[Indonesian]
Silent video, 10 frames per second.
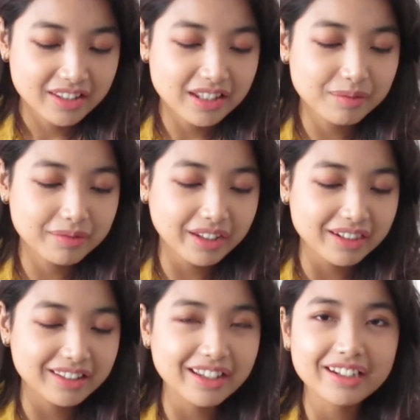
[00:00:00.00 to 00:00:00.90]
dan
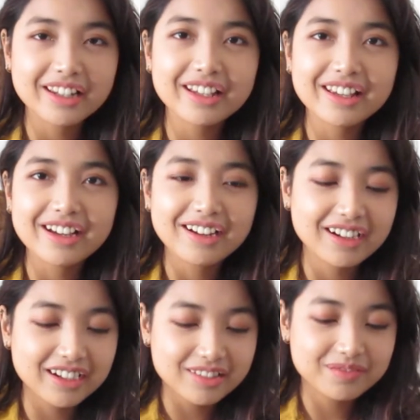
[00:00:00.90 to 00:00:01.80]
teknik-teknik yang
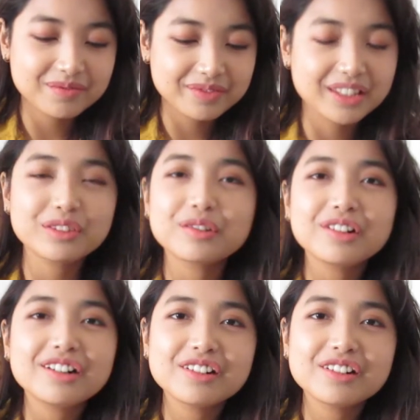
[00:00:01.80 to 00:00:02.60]
kayak gitu